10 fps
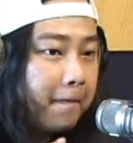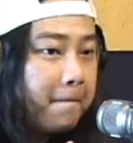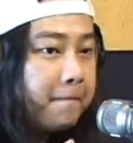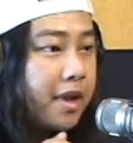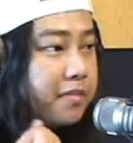
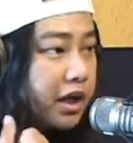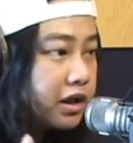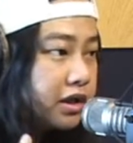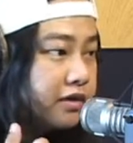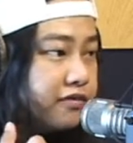是，那每个
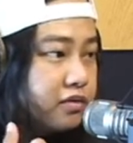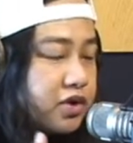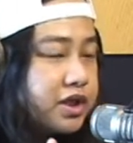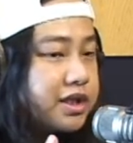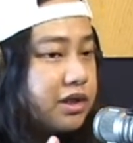人跟父母
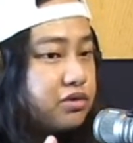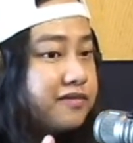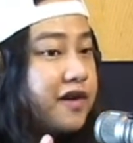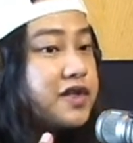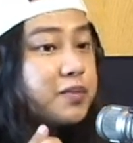亲相处的
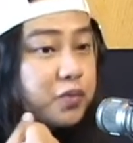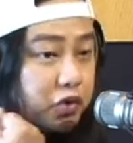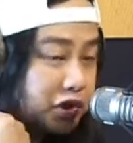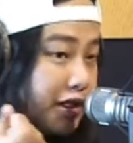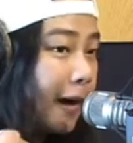方式不
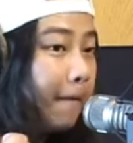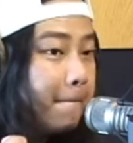一样，